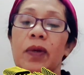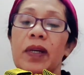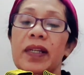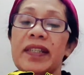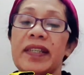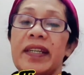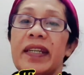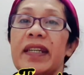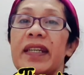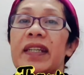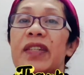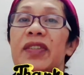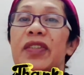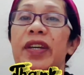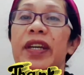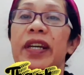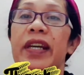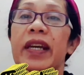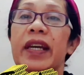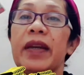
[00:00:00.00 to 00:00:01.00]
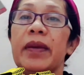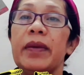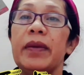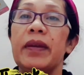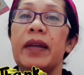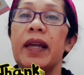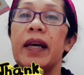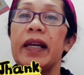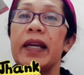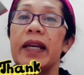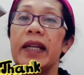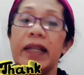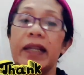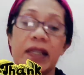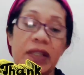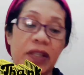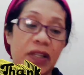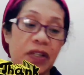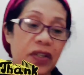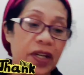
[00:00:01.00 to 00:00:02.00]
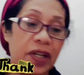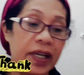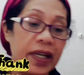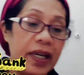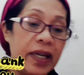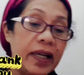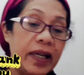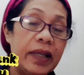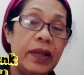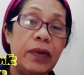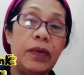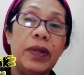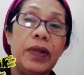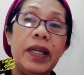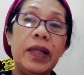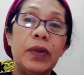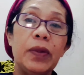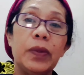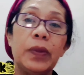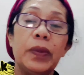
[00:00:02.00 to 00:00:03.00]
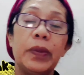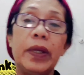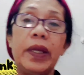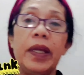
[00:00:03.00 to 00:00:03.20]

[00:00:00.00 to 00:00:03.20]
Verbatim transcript: kasi nag-checking, laging nag-checking ngayon dito.